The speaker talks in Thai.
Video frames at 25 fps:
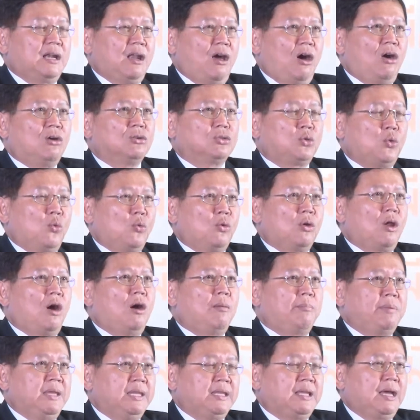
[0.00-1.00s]
จะลองถูกลอ
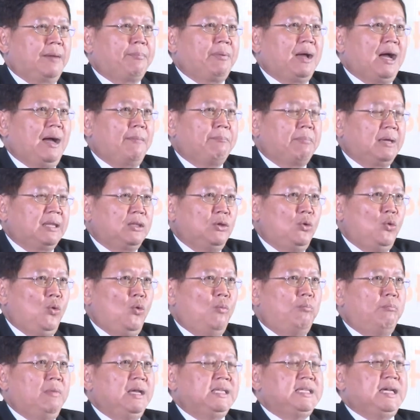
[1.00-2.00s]
งผิดกับการปฏิรู
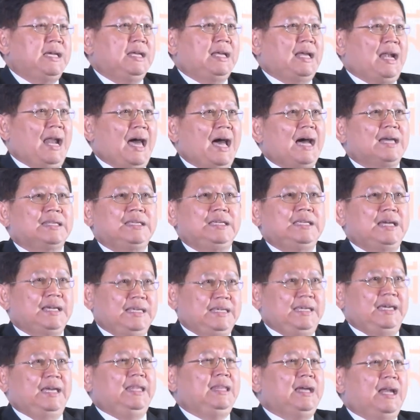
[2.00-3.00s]
ป ไม่ใช่กล้าที่จะ
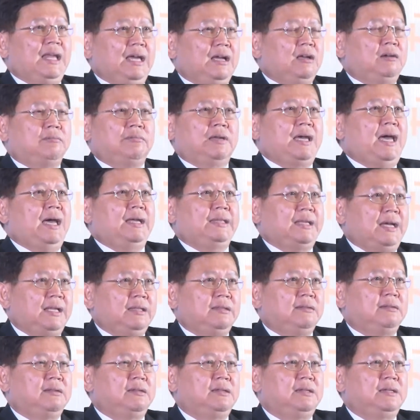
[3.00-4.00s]
เขียนอะไรแค่นั้
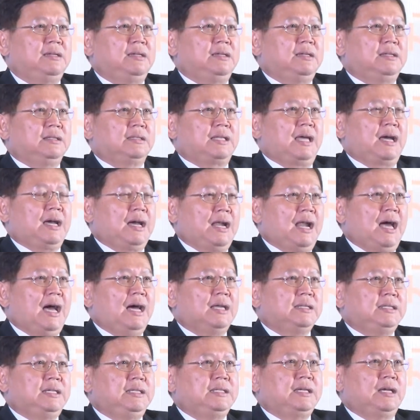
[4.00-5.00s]
น แต่กล้า
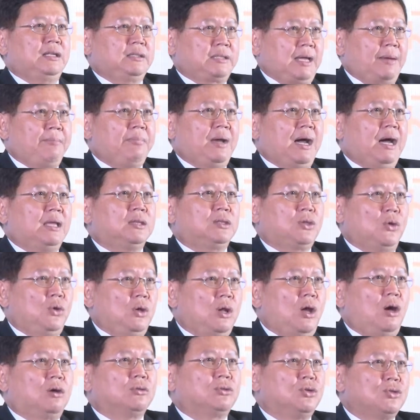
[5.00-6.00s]
ที่จะทำการทด
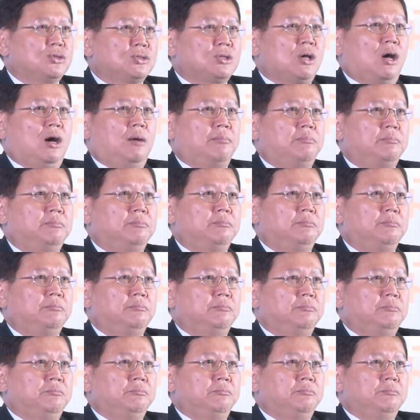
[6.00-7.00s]
ลองทดสอบ
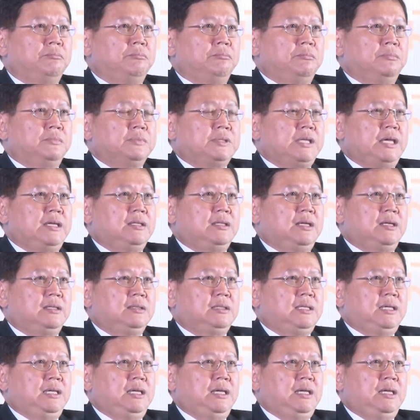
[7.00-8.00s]
สิ่งหนึ่ง
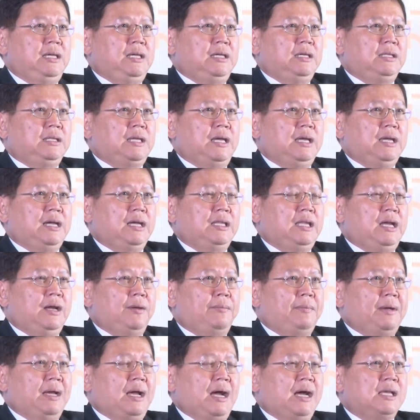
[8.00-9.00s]
ที่ในคณะ
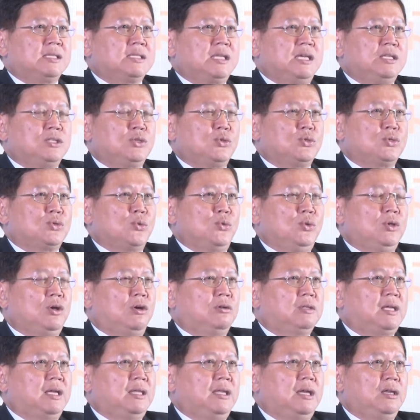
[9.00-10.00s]
กรรมการ 4.0 ข
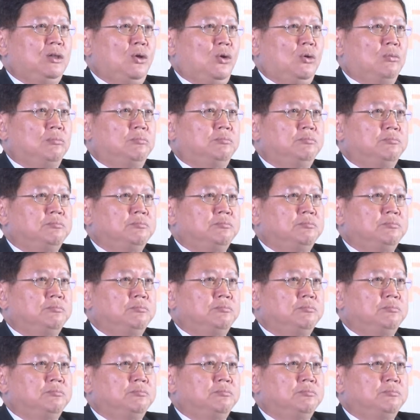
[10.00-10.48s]
องท่านนายก